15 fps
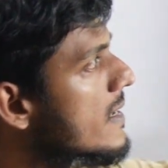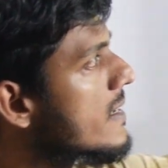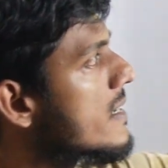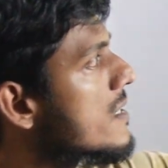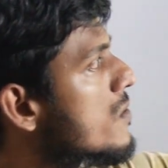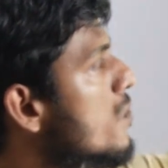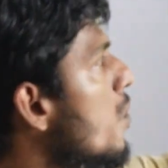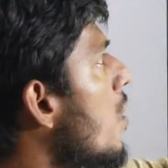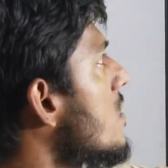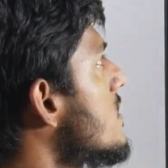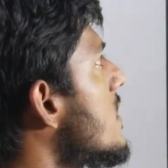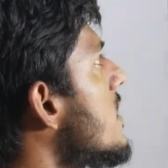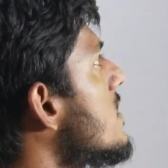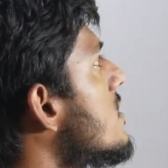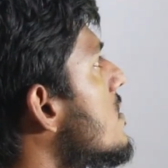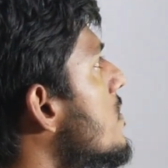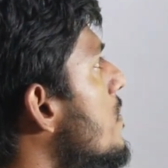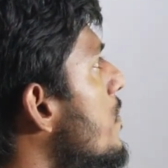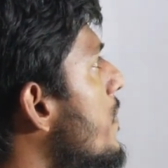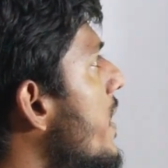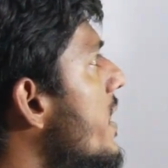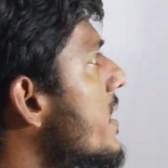ইট কজেস
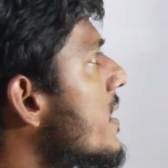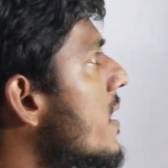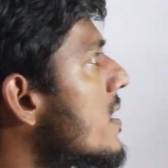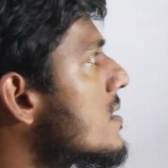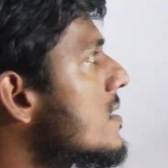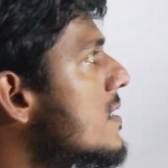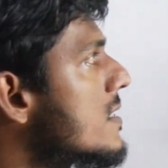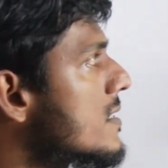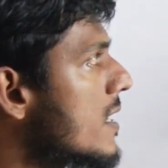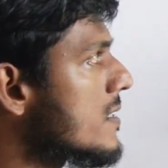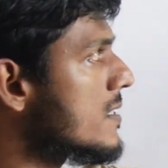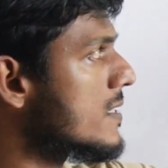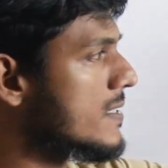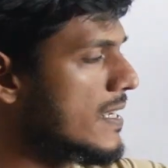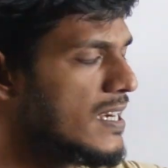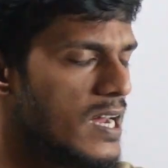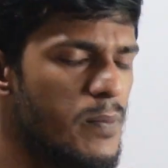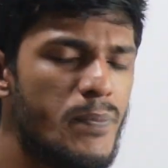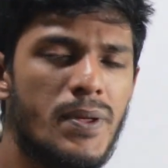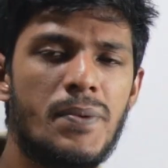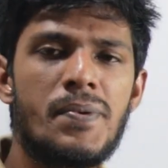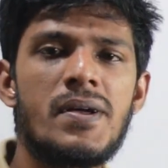ভেরিয়াস ডিজাসেস এটা
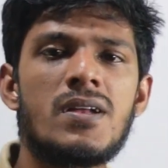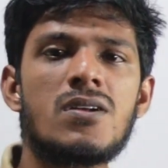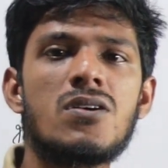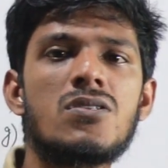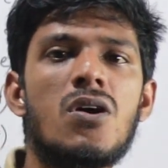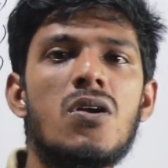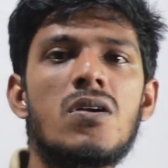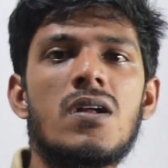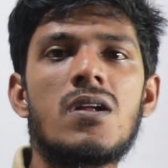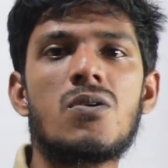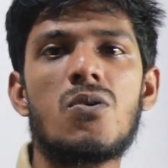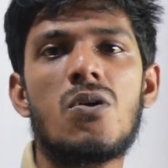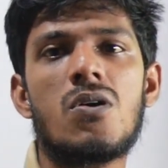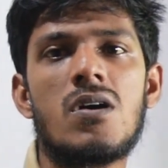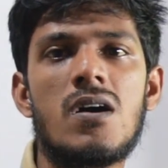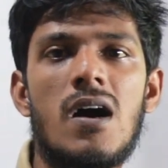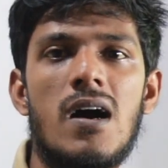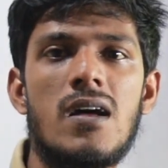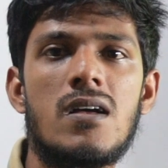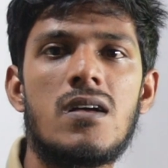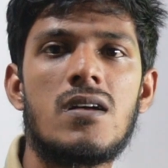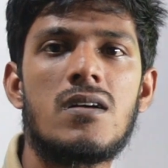বিভিন্ন ধরনের রোগ
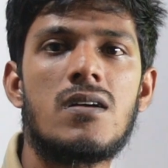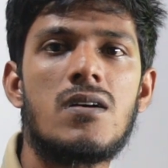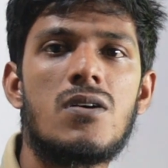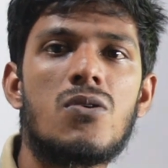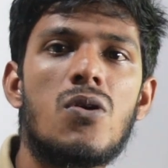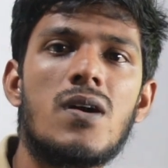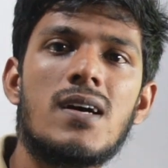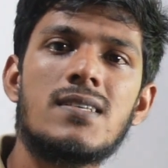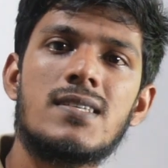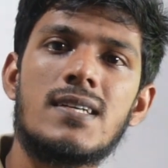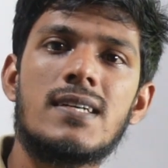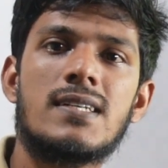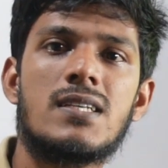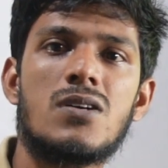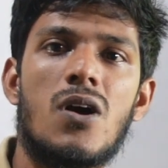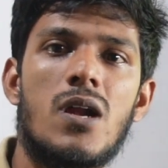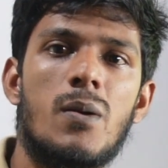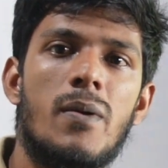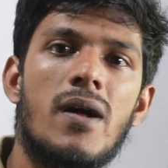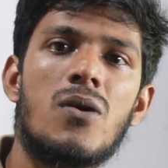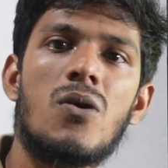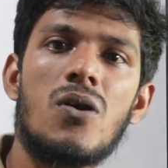রোগের সৃষ্টি করে
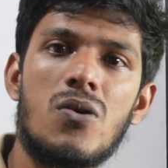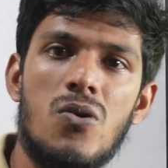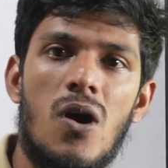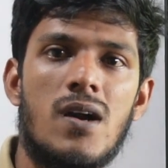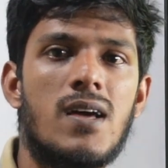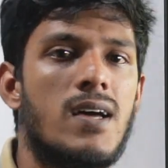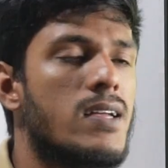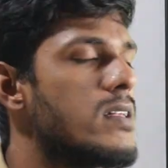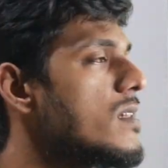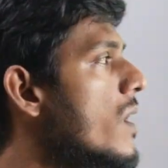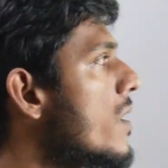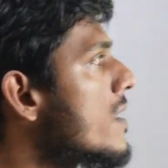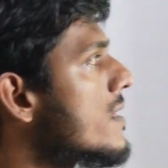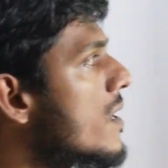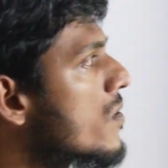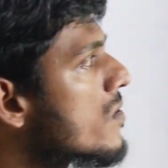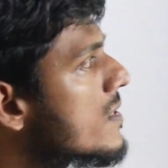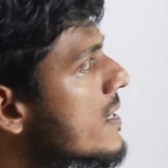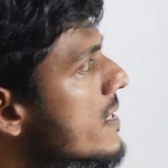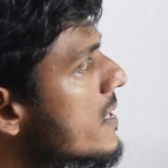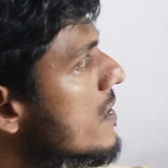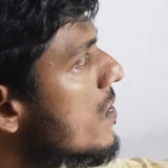বা রোগ ঘটায় তাহলে দেখো
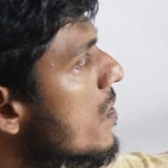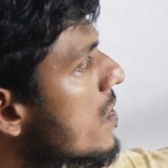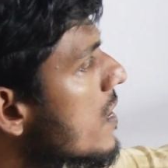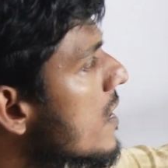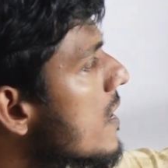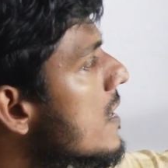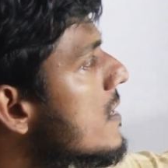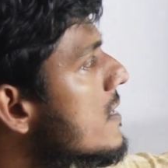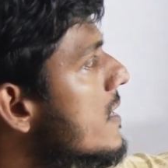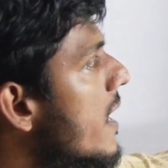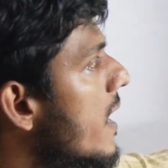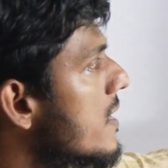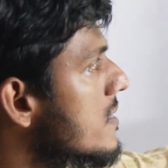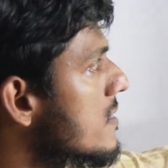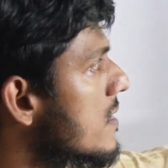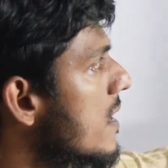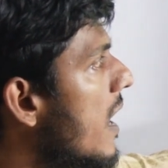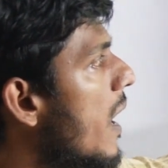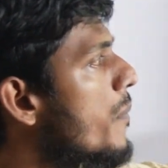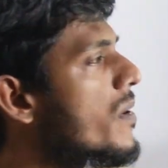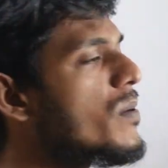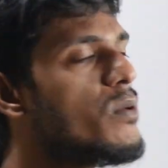কি কি রোগ ড্যাশ
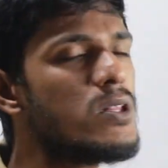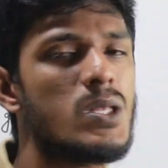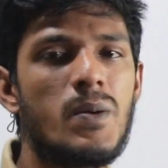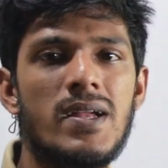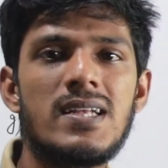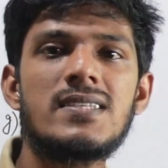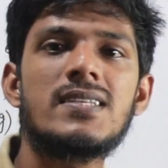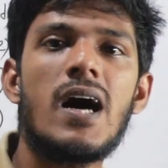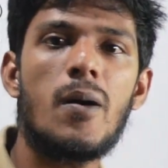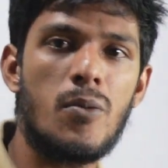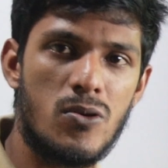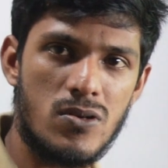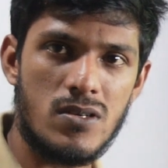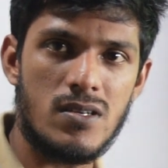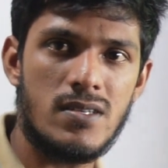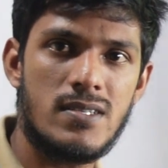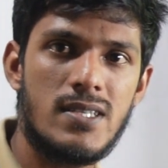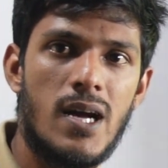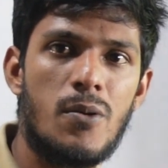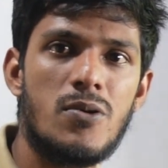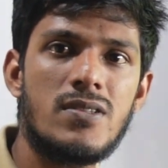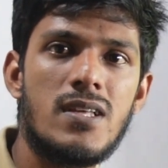আমরা বলতে পারি যেমন
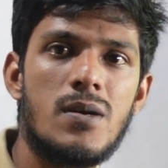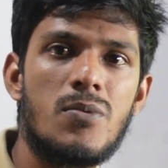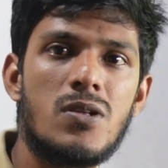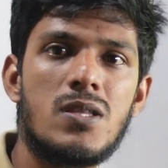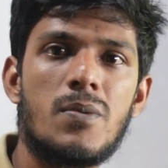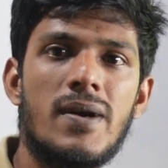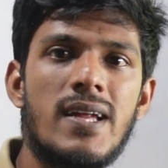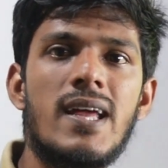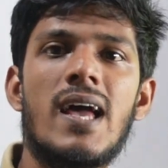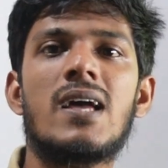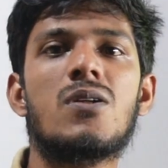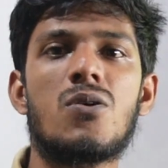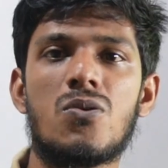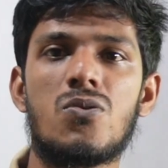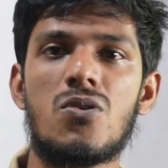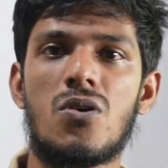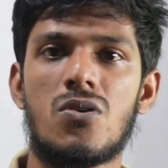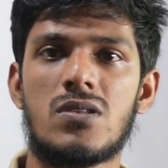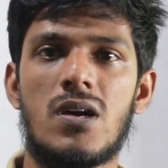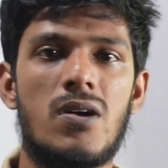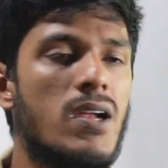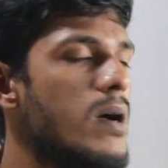যেমন দিয়ে বলতে পারি এই রোগগুলো
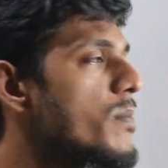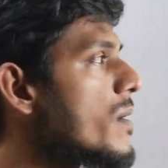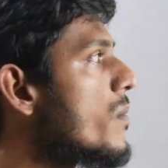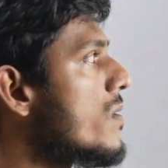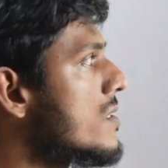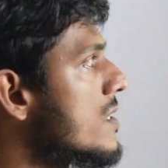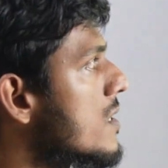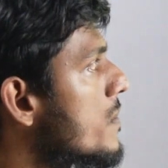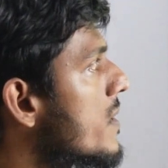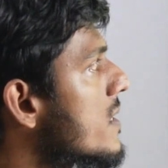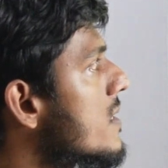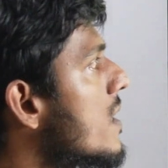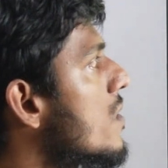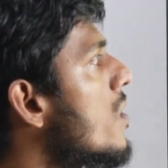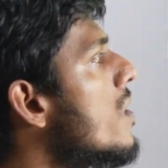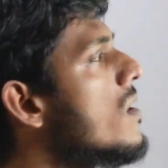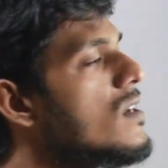তাহলে আমরা বসাতে পারি দেখো